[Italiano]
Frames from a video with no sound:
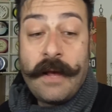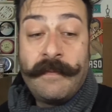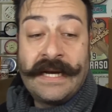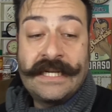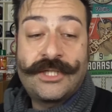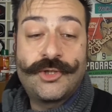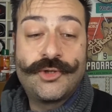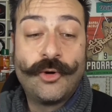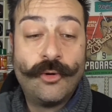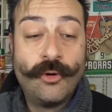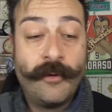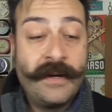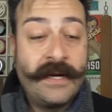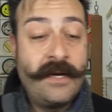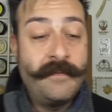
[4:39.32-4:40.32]
ma
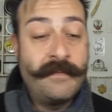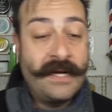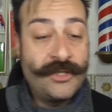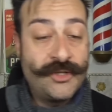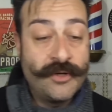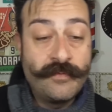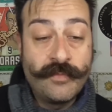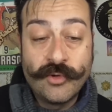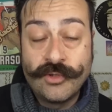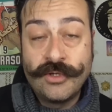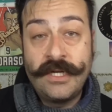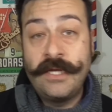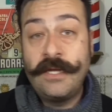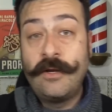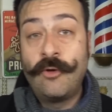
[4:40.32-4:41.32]
solo per l'immagine Bruce
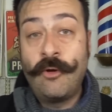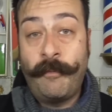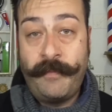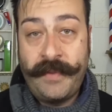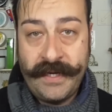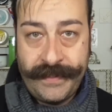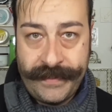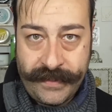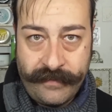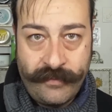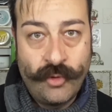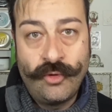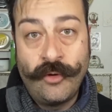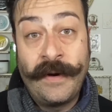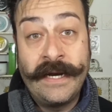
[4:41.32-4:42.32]
Lee l'ho presa.
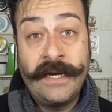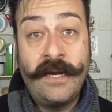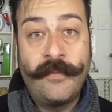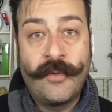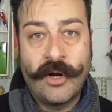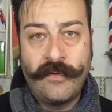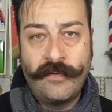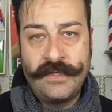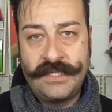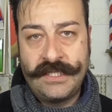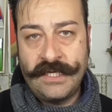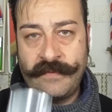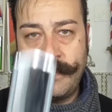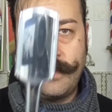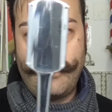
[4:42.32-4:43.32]
Mo domani le provo
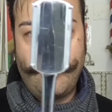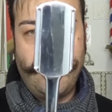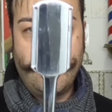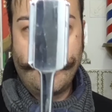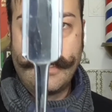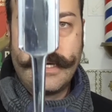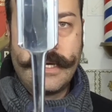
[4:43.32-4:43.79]
insieme a lui.